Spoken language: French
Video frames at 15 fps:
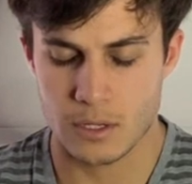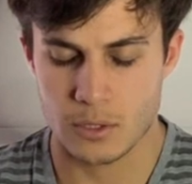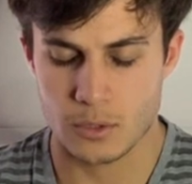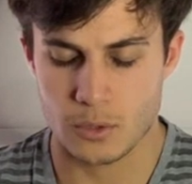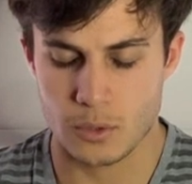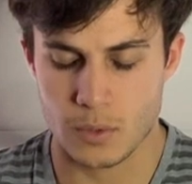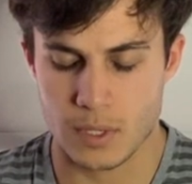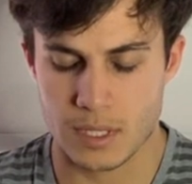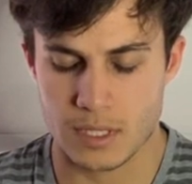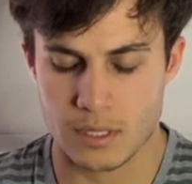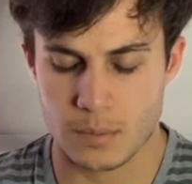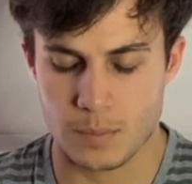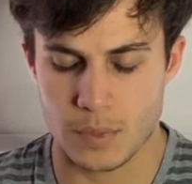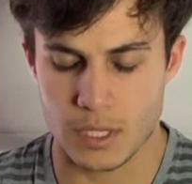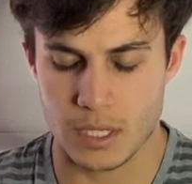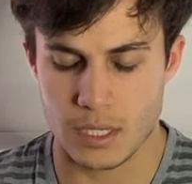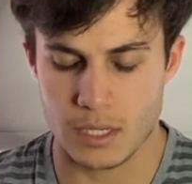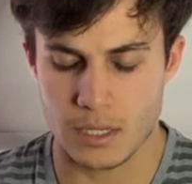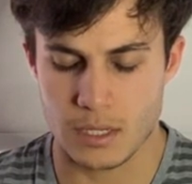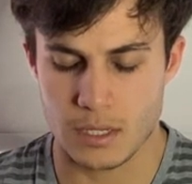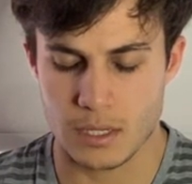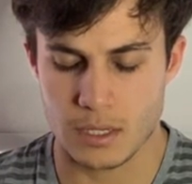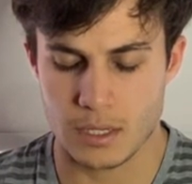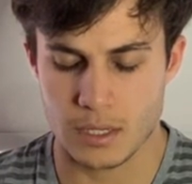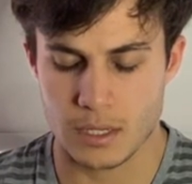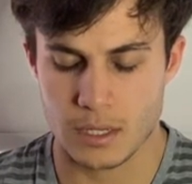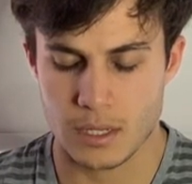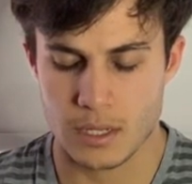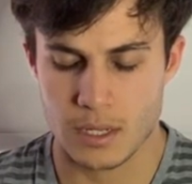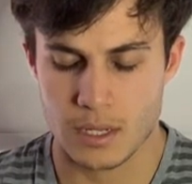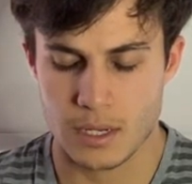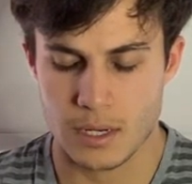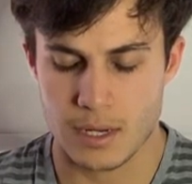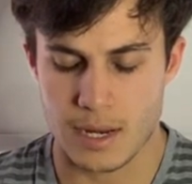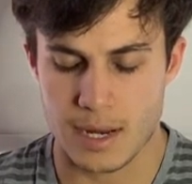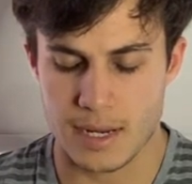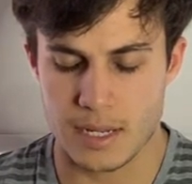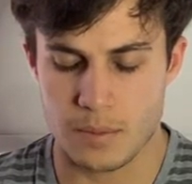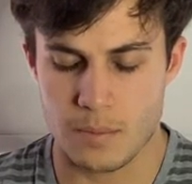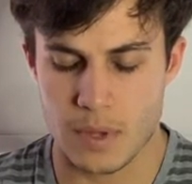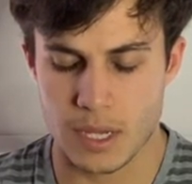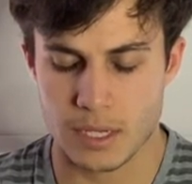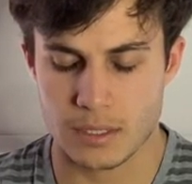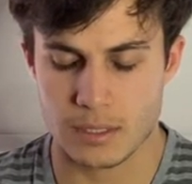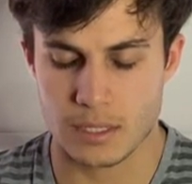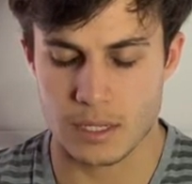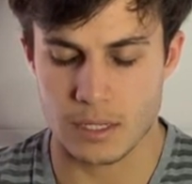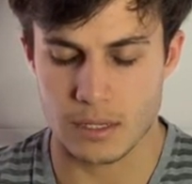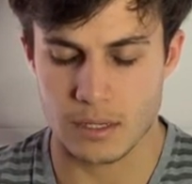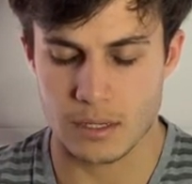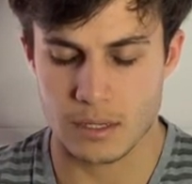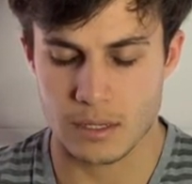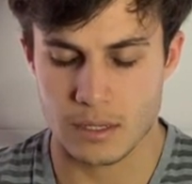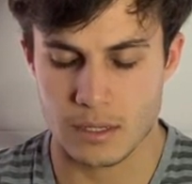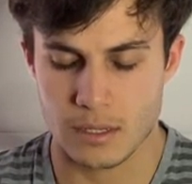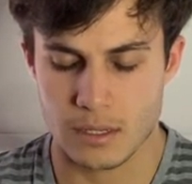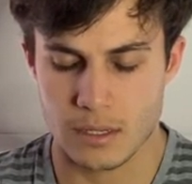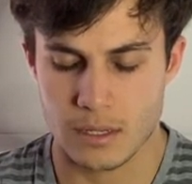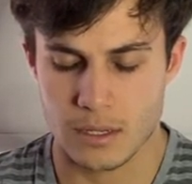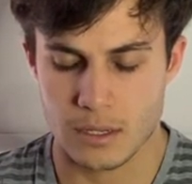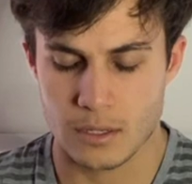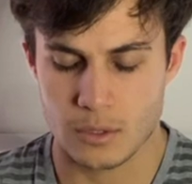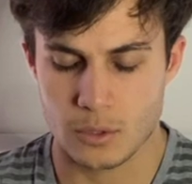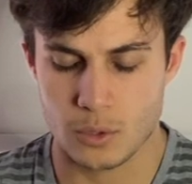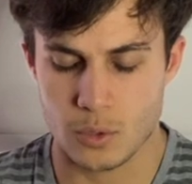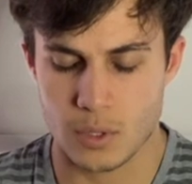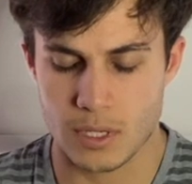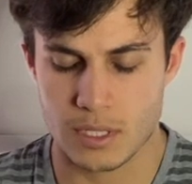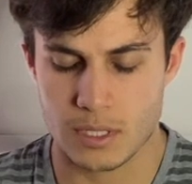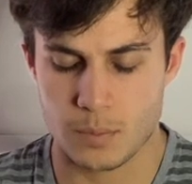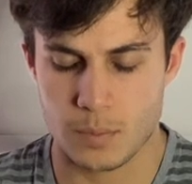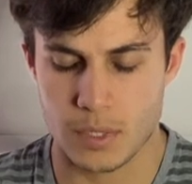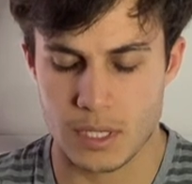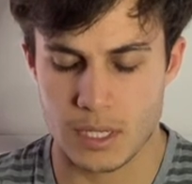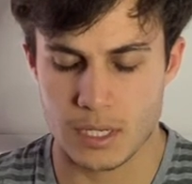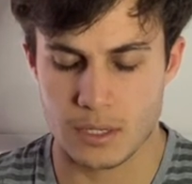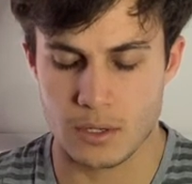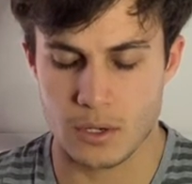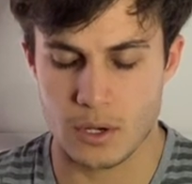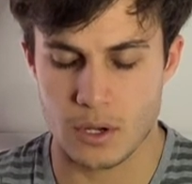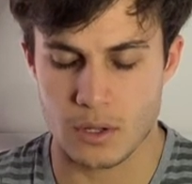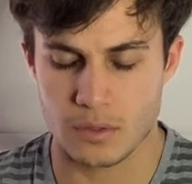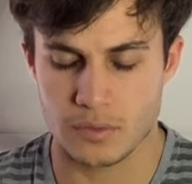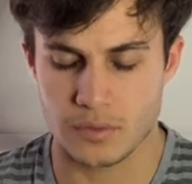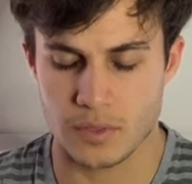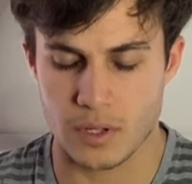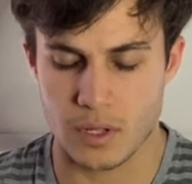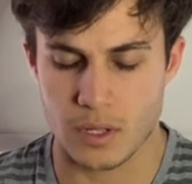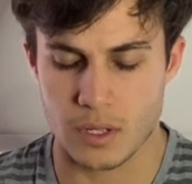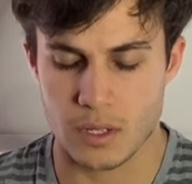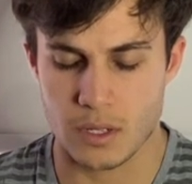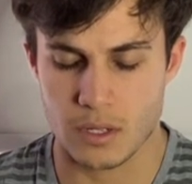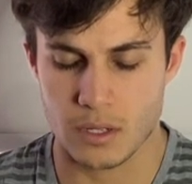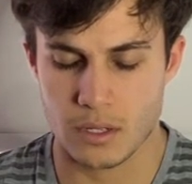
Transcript: Tu inspires la liberté. Tu inspires le confort.